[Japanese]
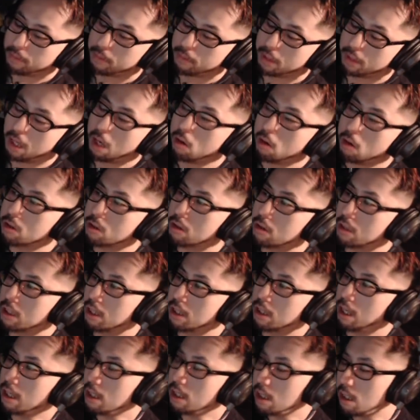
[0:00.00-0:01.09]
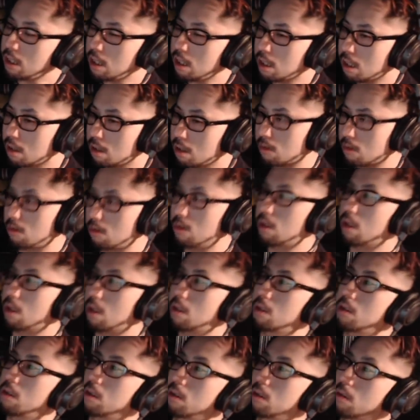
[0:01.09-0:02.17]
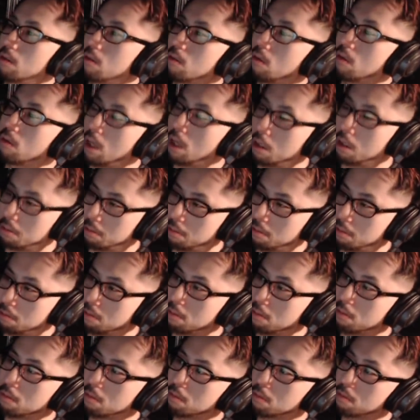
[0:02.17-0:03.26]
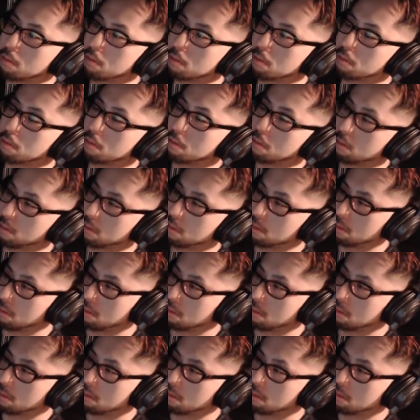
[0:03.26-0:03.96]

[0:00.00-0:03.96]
カオスは何に気づいたのか、うん